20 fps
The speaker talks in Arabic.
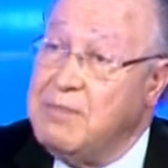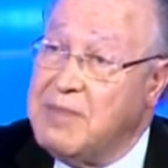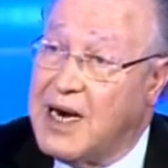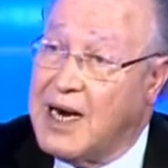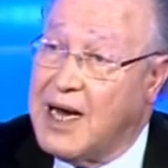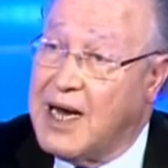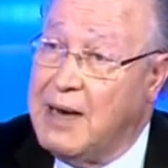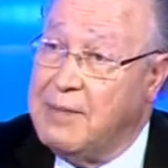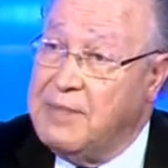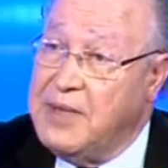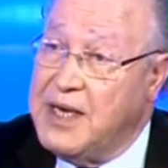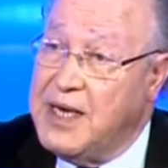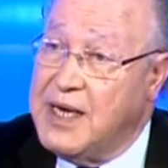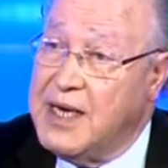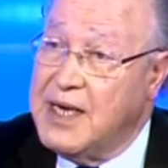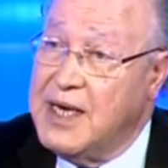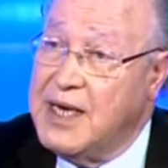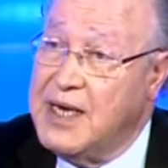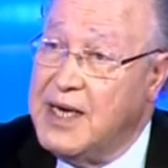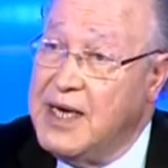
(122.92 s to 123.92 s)
الرقابيه
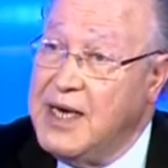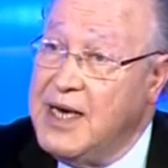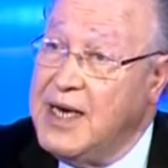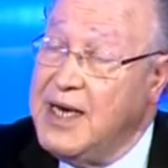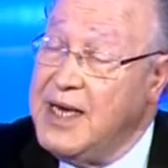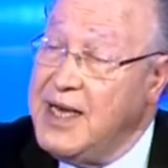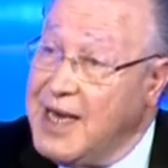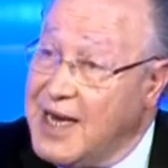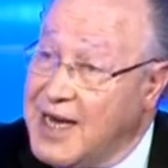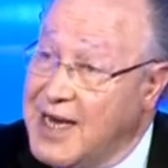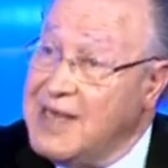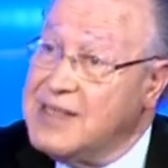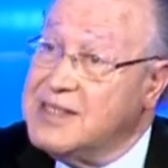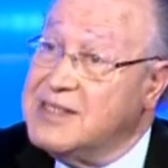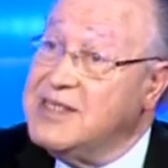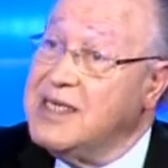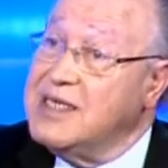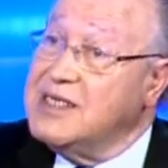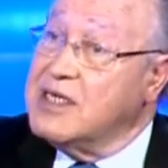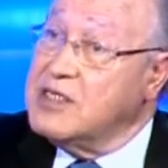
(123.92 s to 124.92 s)
هي
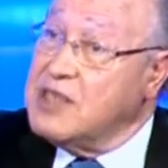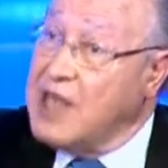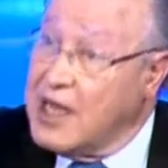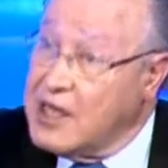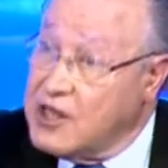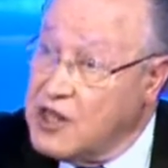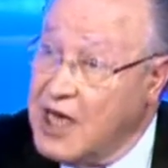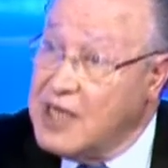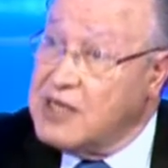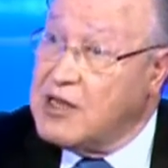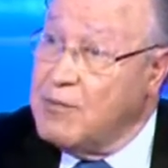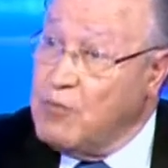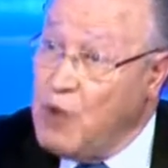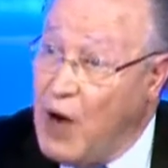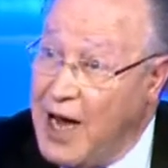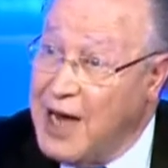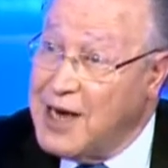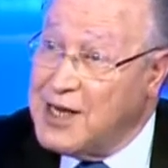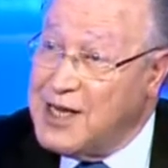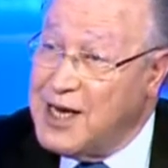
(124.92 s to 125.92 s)
كانت زادت على ضغط
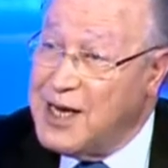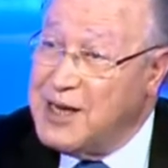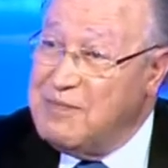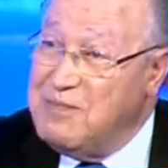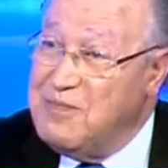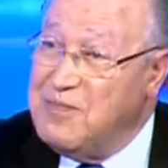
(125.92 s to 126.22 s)
المعارضه